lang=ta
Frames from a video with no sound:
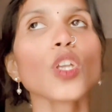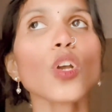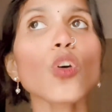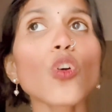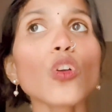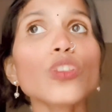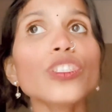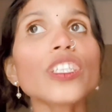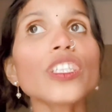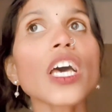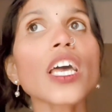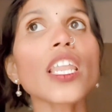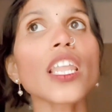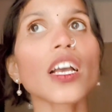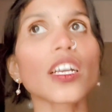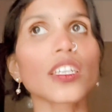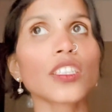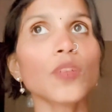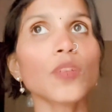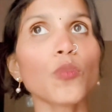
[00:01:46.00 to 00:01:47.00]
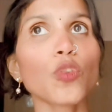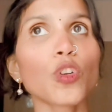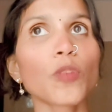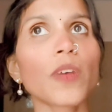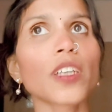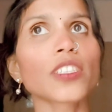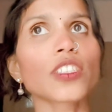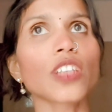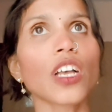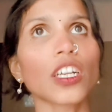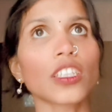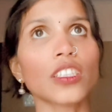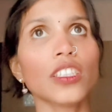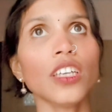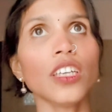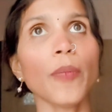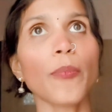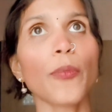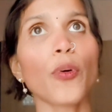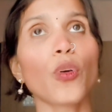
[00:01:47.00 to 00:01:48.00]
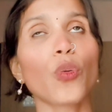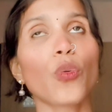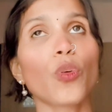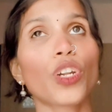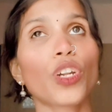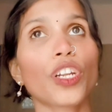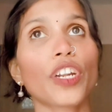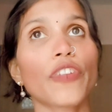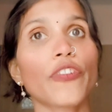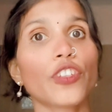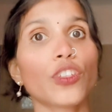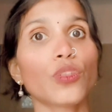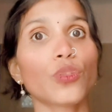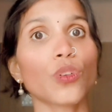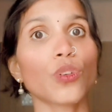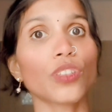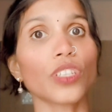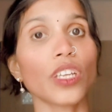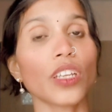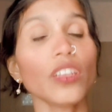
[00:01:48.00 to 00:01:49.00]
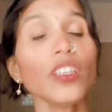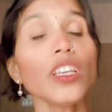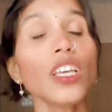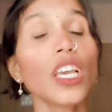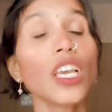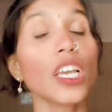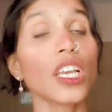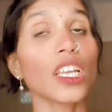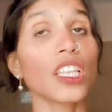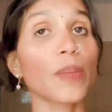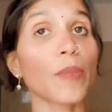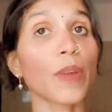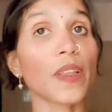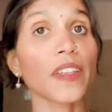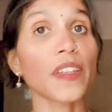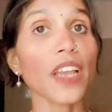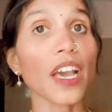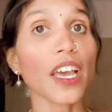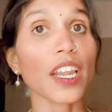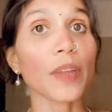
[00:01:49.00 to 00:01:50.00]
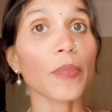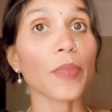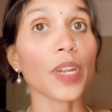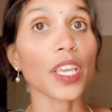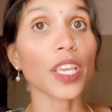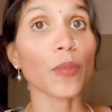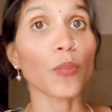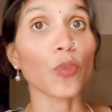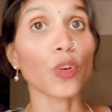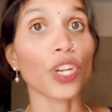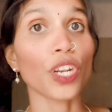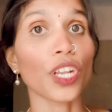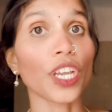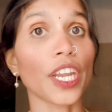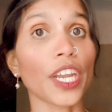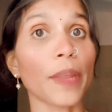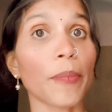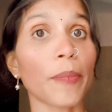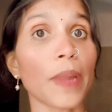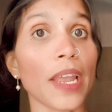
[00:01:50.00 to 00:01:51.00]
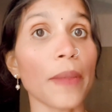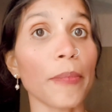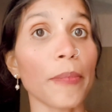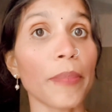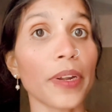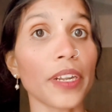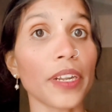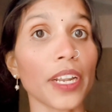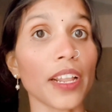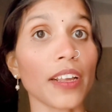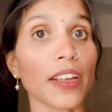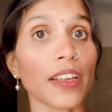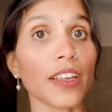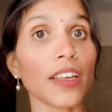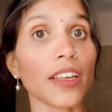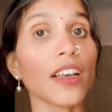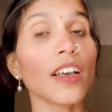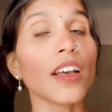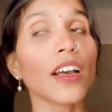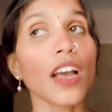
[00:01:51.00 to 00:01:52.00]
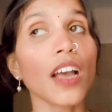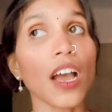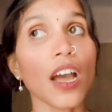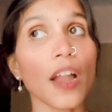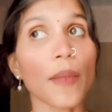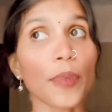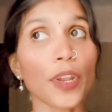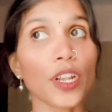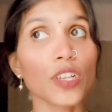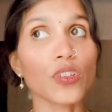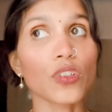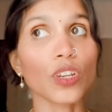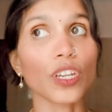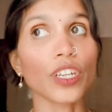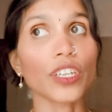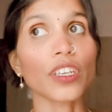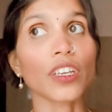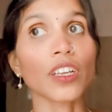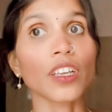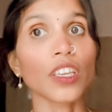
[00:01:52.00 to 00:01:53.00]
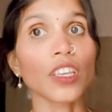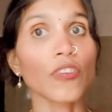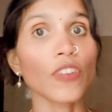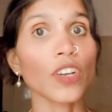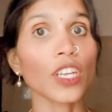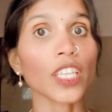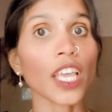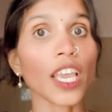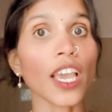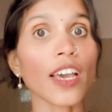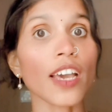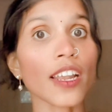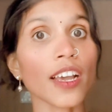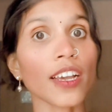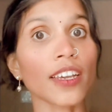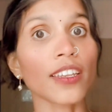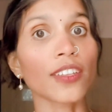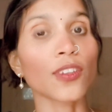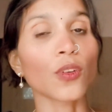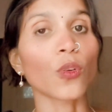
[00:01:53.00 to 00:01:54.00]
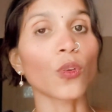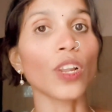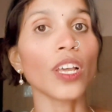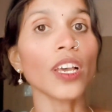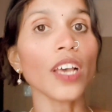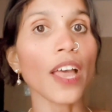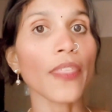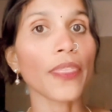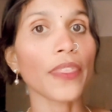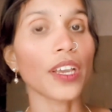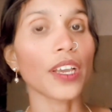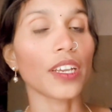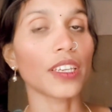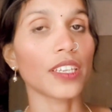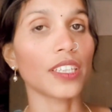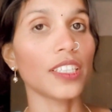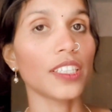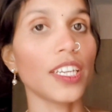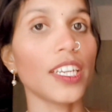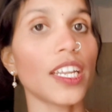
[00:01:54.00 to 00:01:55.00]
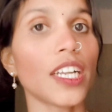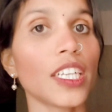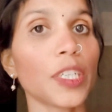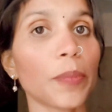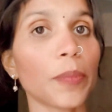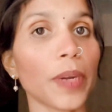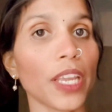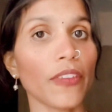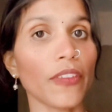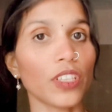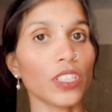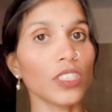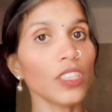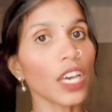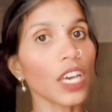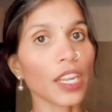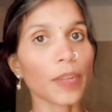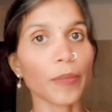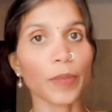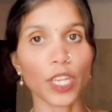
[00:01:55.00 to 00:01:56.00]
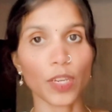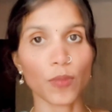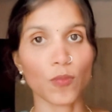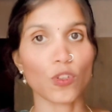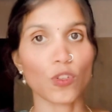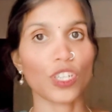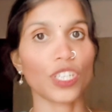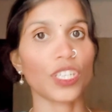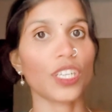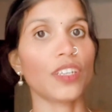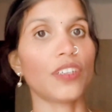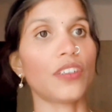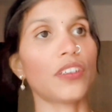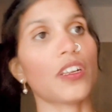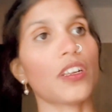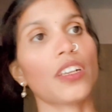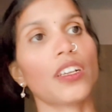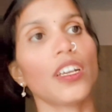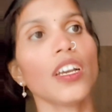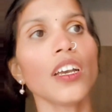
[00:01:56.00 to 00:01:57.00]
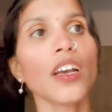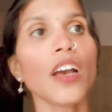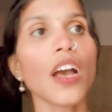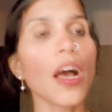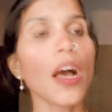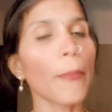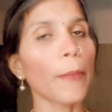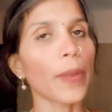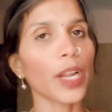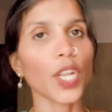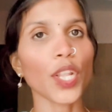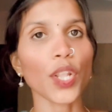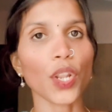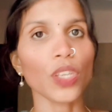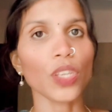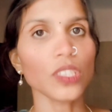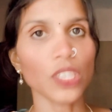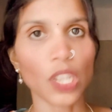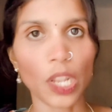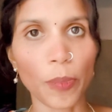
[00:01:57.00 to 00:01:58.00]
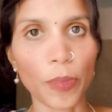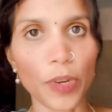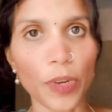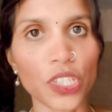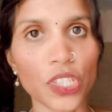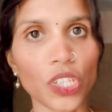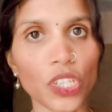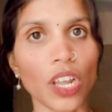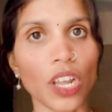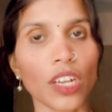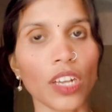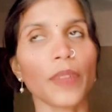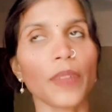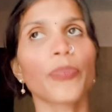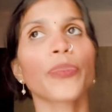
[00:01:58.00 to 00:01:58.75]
கொஞ்ச நாள் ஆகுது மூணு மாதம் ஆகுது அப்போது ஒரு ஒற்றர் வந்து சொல்கிறாரு இந்த மாதிரி அரண்மனையை முற்றுகையிட பிளான் பண்ணுறாங்க அப்படின்னு சொல்லிட்டு இவங்க தயாராகிறதுக்குள்ளே அந்த எதிரி நாட்டு படை வந்து அரண்மனையை முற்றுகையிட்டுறாங்க மன்னரை சிறைப்பிடிச்சிடுறாங்க